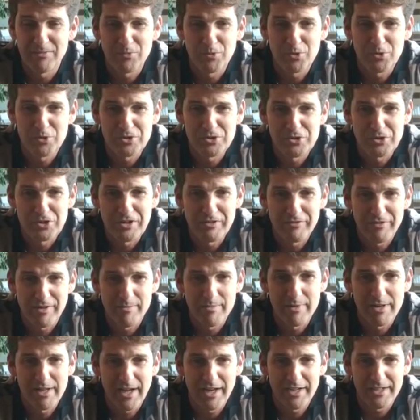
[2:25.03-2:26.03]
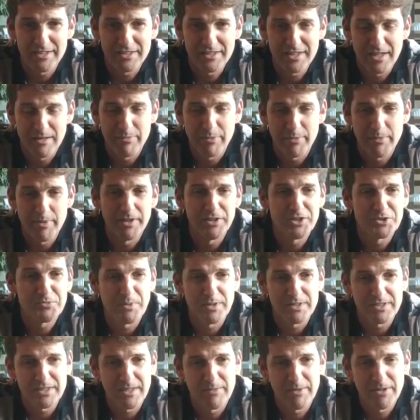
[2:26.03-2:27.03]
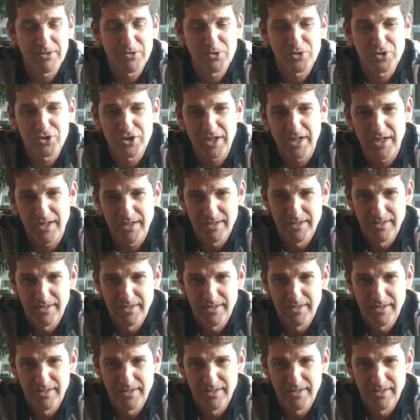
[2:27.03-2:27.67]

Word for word: por cuestiones familiares, que el primer desplazamiento sea